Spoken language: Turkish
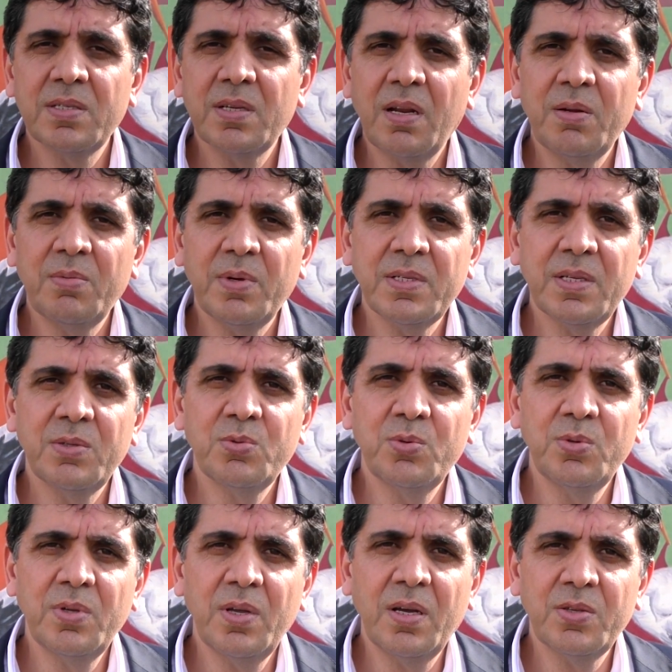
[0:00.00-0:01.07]
sıralaması
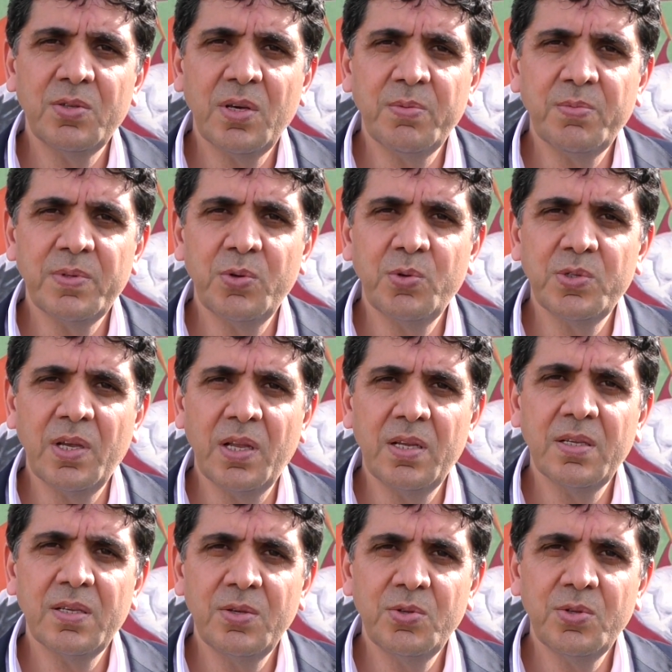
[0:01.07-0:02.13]
dünya çapında
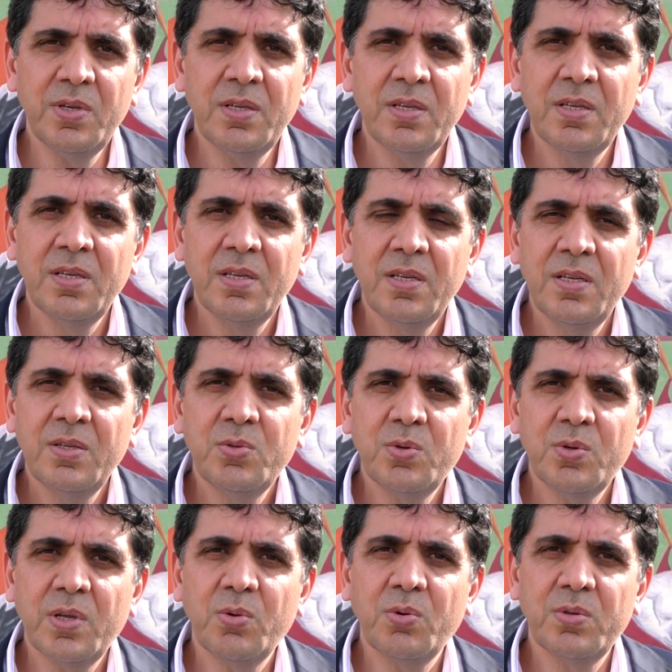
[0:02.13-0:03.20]
152.
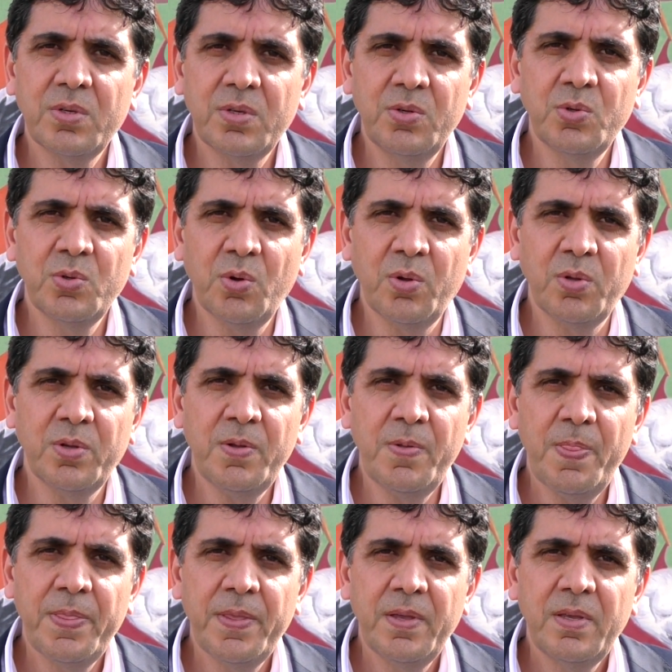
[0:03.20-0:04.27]
Türkiye'de 12. oldu.
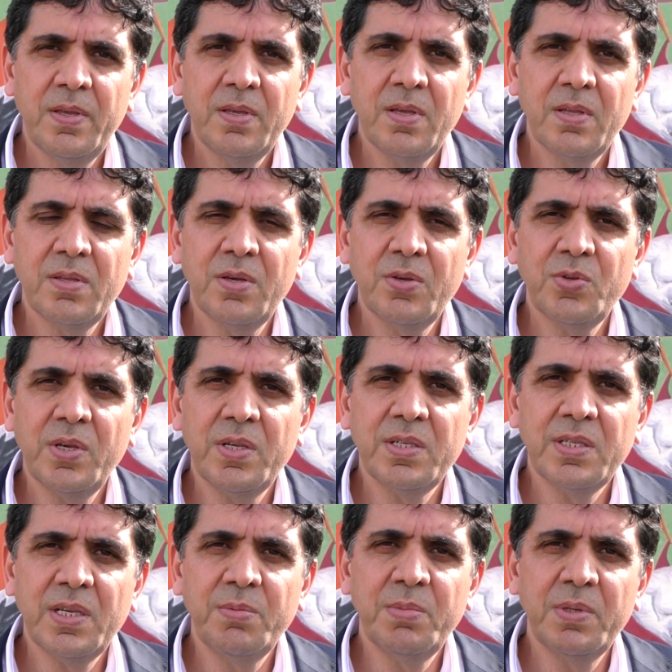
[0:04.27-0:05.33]
Gittikçe
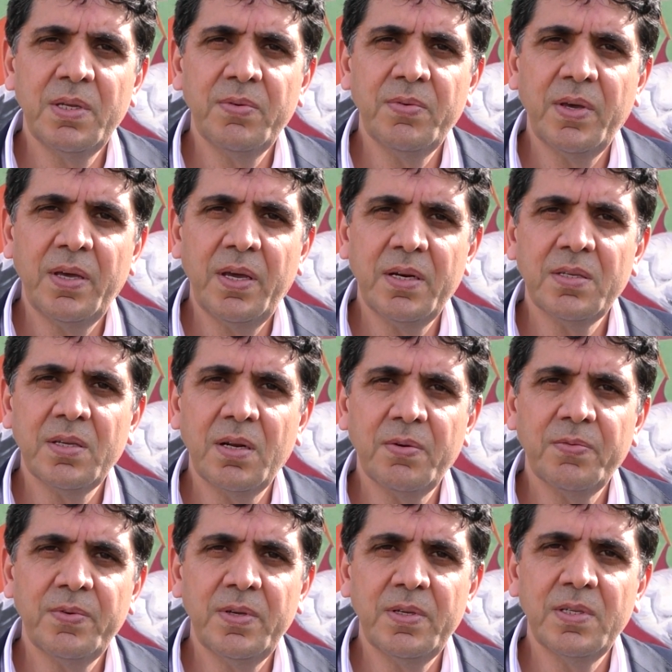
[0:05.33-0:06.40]
zemini ve her
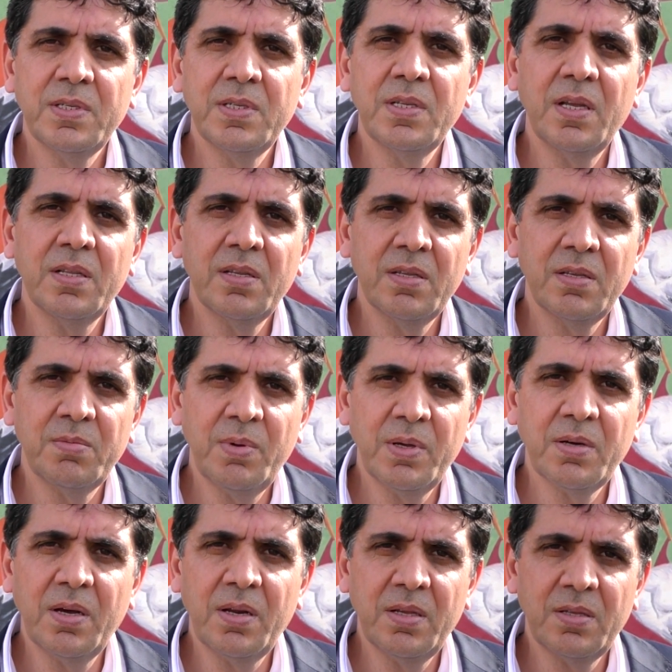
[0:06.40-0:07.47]
tarafı zinetlendirmeye
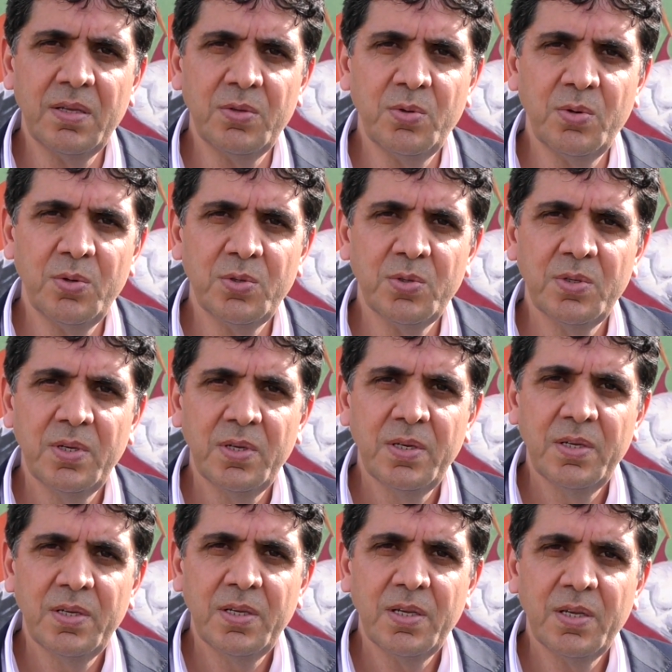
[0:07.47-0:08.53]
gayret ediyoruz.
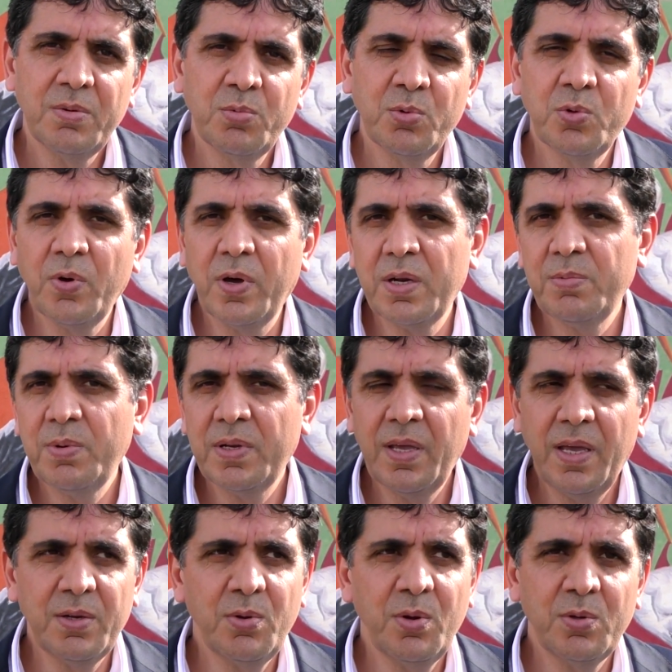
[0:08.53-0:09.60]
E, bu duvarı ben
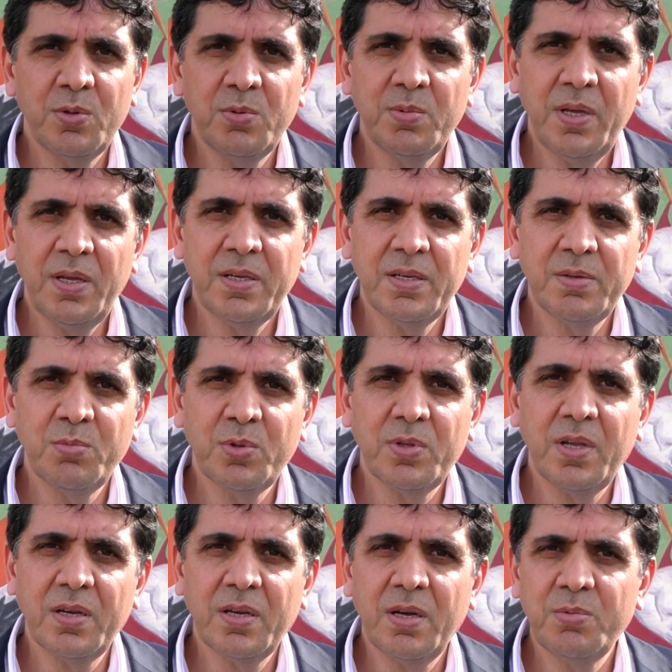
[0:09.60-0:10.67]
her gördüğümde
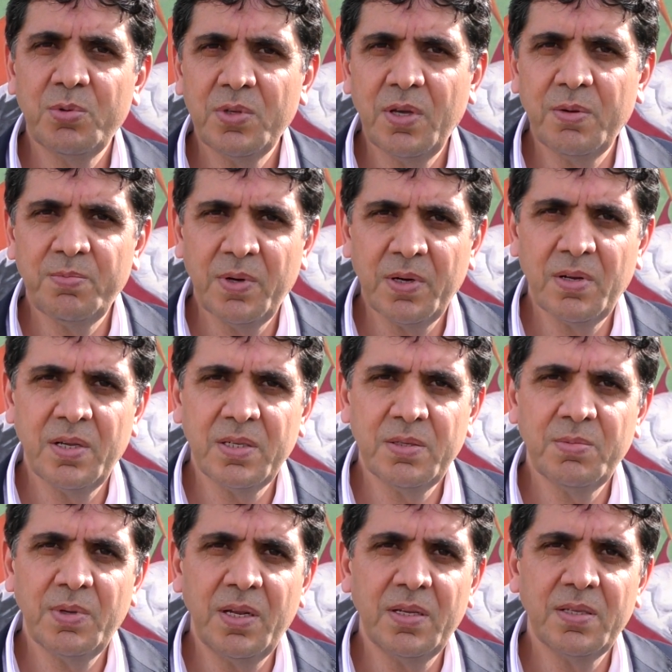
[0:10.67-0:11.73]
mutlaka bir şey yapmak
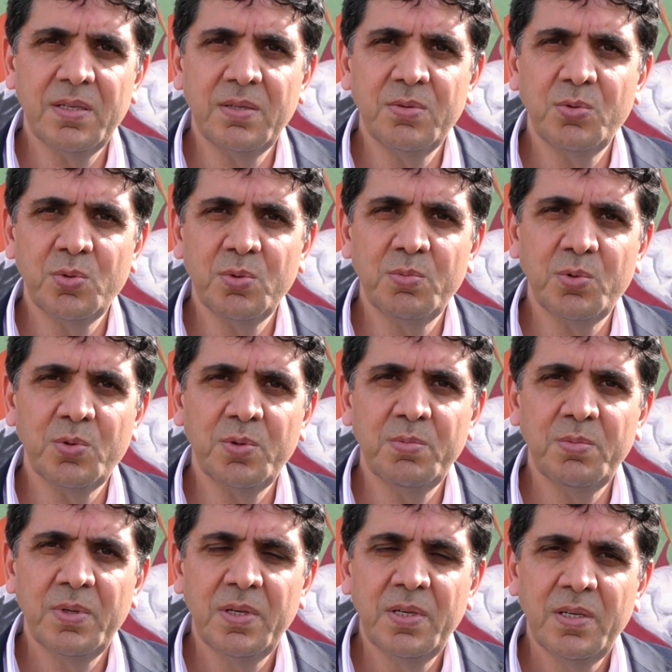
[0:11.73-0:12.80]
lazım gerektiğini
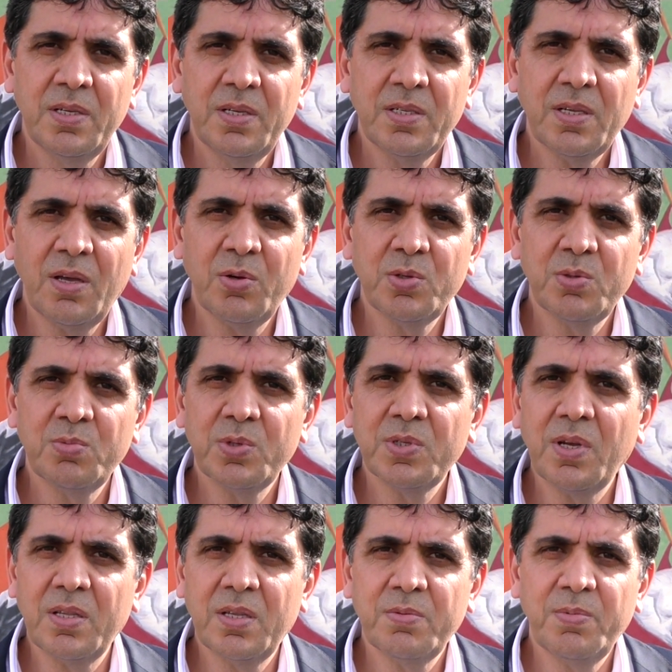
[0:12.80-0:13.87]
düşünmüştüm. Sağ
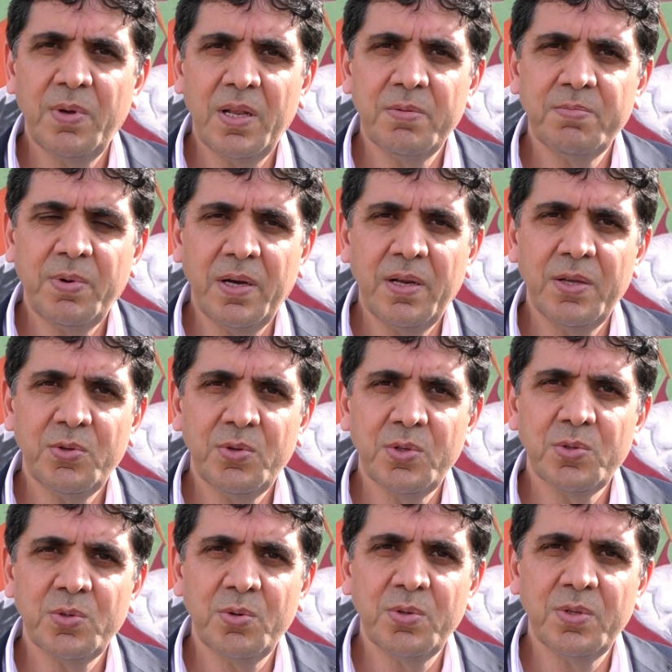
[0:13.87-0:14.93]
Sadık Bey ile paylaşık
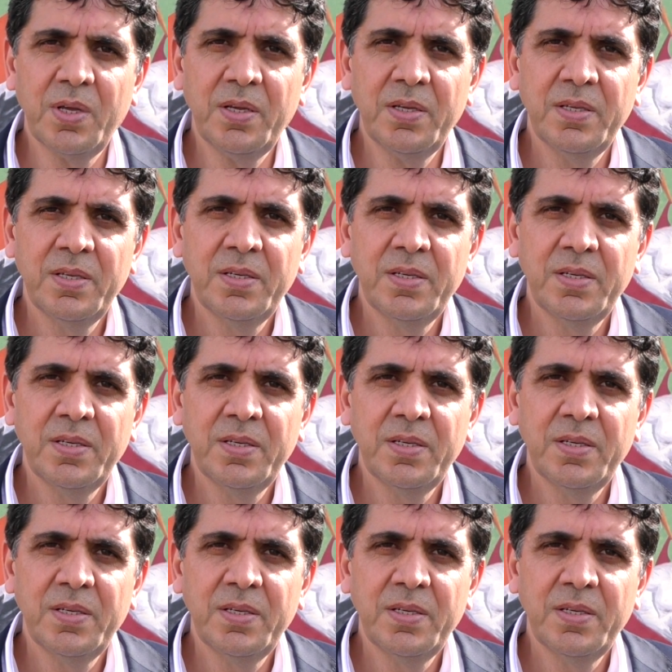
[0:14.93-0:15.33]
sonunda